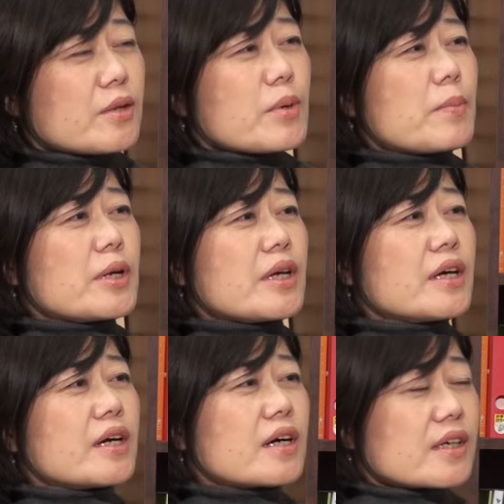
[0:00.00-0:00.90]
てもやっぱり
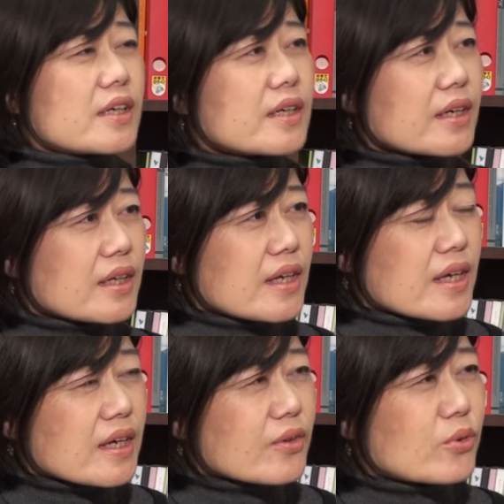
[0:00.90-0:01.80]
映画がきっかけ
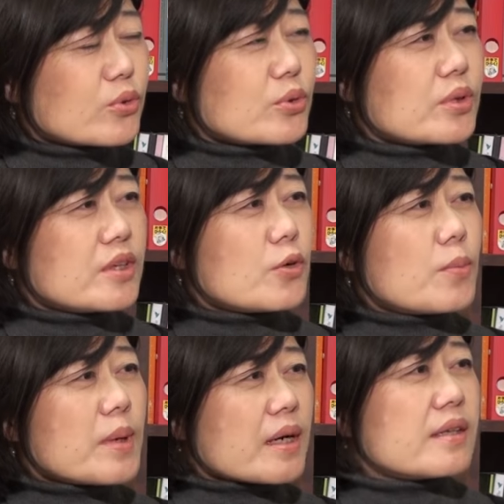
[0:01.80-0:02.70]
でこの2
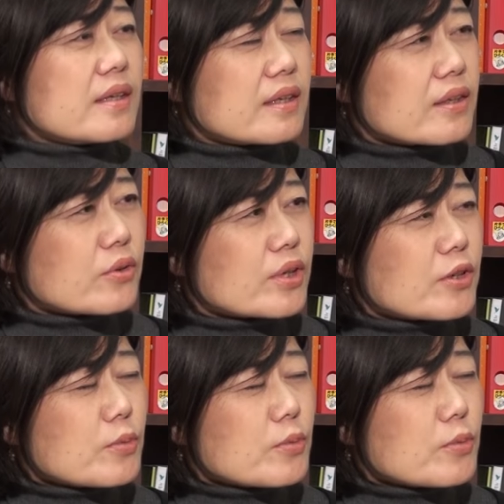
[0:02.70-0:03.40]
本目ができたと。だ